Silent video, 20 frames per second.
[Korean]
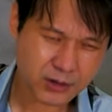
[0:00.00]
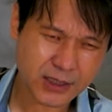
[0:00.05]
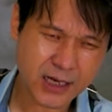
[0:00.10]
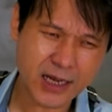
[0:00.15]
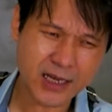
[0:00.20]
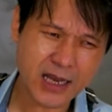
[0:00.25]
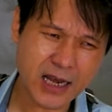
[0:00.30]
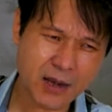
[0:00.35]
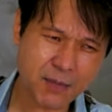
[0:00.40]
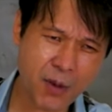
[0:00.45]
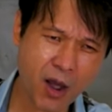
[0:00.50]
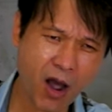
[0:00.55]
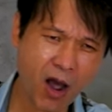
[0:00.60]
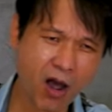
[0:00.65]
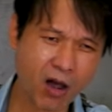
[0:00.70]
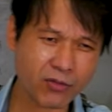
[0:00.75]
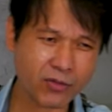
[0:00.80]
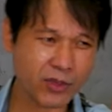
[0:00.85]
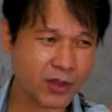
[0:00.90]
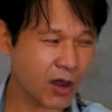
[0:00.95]
자,
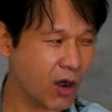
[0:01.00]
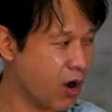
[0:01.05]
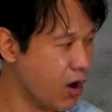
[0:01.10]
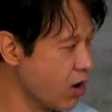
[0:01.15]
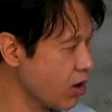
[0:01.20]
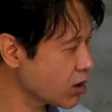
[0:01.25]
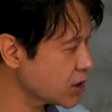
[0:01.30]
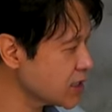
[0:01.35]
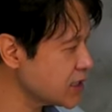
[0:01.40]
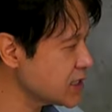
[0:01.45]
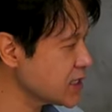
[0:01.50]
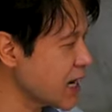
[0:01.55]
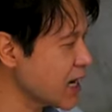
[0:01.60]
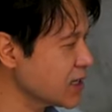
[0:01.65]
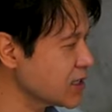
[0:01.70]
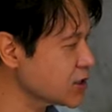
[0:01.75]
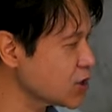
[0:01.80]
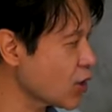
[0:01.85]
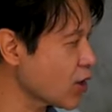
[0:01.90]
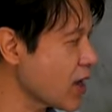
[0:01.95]
1번
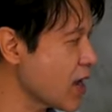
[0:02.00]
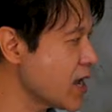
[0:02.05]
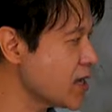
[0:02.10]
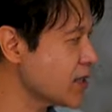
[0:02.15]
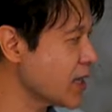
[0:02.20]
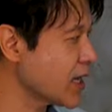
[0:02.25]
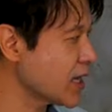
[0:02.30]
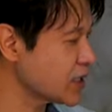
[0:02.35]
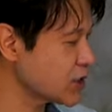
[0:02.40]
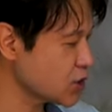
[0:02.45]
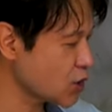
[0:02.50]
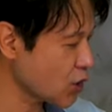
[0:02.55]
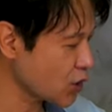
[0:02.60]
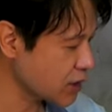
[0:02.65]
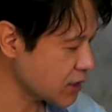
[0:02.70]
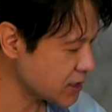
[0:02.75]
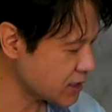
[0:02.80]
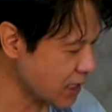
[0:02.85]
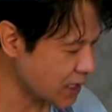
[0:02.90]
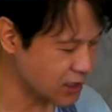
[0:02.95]
기장을 정해야 되겠죠.
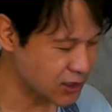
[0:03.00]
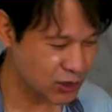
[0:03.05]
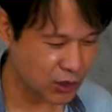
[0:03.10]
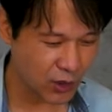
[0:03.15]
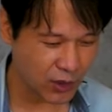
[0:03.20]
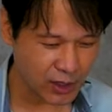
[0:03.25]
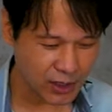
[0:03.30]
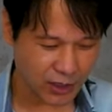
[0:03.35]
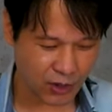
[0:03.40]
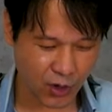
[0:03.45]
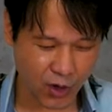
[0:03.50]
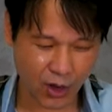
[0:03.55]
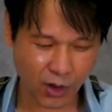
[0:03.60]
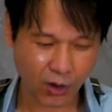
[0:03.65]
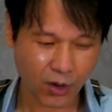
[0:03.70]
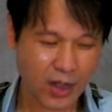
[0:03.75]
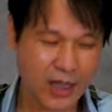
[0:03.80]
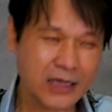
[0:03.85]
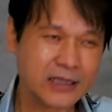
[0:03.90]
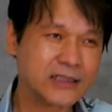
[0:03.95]
기장을 정할
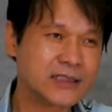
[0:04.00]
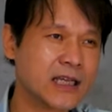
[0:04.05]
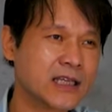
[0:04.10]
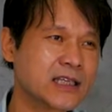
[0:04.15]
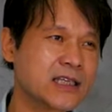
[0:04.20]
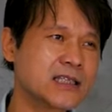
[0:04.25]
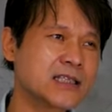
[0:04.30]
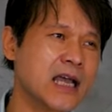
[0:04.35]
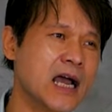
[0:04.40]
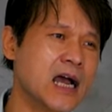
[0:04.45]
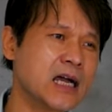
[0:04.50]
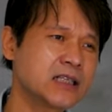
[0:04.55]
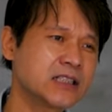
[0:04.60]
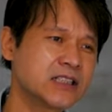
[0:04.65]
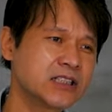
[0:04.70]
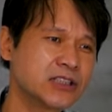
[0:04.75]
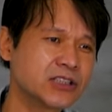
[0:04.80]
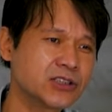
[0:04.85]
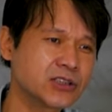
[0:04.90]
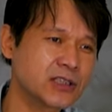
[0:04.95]
거예요. 자,
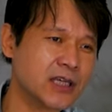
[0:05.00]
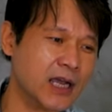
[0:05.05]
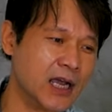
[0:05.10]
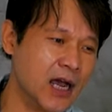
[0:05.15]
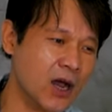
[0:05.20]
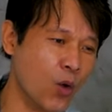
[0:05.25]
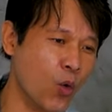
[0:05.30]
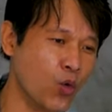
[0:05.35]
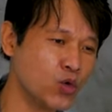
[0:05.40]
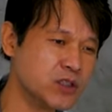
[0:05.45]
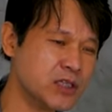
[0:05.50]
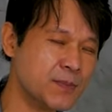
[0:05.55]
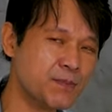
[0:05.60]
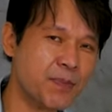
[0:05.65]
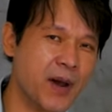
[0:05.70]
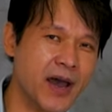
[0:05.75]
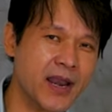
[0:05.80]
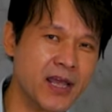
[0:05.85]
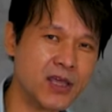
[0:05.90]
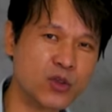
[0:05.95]
기장은 제가
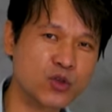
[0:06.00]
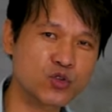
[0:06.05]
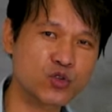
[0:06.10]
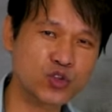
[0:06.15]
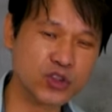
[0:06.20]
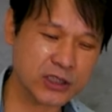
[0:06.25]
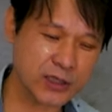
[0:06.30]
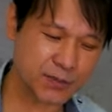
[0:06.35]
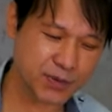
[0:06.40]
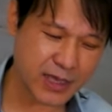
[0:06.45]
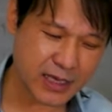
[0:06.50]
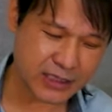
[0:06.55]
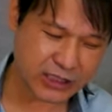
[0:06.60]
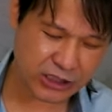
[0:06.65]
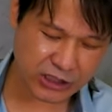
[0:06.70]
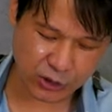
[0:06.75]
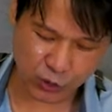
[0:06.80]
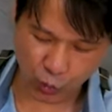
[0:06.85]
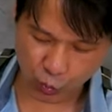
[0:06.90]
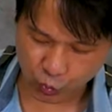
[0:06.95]
58에서
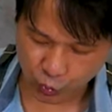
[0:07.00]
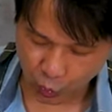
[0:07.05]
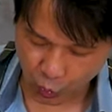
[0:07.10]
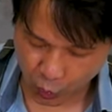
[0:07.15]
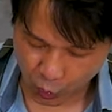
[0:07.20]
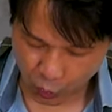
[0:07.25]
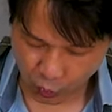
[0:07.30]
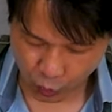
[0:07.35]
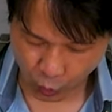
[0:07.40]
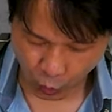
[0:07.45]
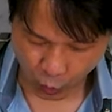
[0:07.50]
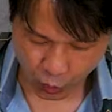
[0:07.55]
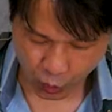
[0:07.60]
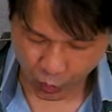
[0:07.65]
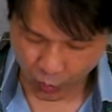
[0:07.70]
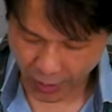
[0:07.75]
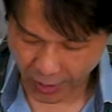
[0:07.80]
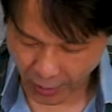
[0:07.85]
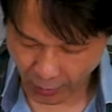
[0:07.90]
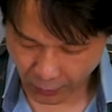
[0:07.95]
60cm 정도로 놓을
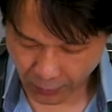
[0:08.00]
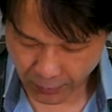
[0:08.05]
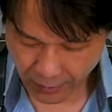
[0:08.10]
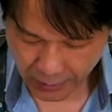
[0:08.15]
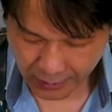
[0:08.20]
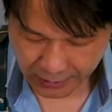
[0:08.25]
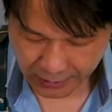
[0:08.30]
거예요.